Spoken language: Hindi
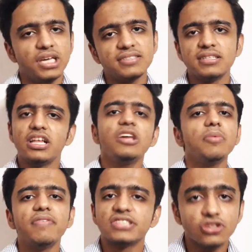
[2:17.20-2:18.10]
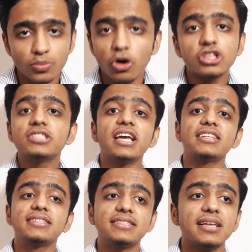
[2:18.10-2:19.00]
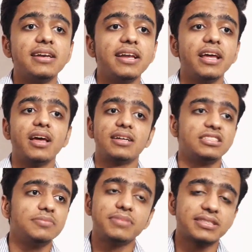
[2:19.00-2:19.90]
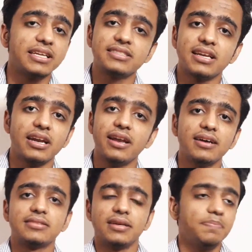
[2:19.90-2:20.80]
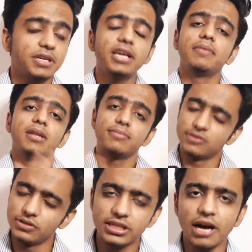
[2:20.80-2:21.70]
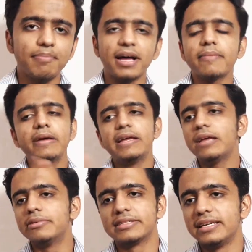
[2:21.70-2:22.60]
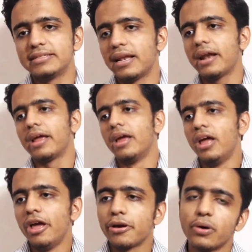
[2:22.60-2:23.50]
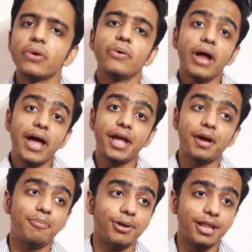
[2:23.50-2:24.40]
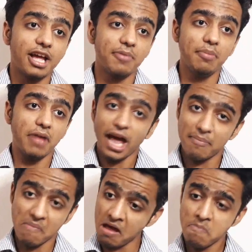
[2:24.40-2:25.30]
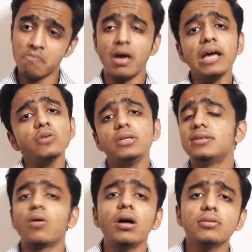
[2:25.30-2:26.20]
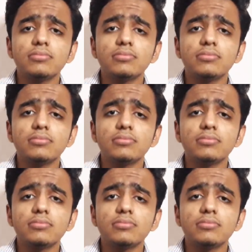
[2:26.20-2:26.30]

यार जिंदगी में वैसे तो बहुत ही सारी चीज़ें चल रही हैं अजीब मसले चल रहे हैं ना सबके मतलब दुनिया भर में यही मसले चल रहे हैं कोरोना है कि अब बोलता है कि भाई मैं मैं मैं तो नहीं जाऊंगा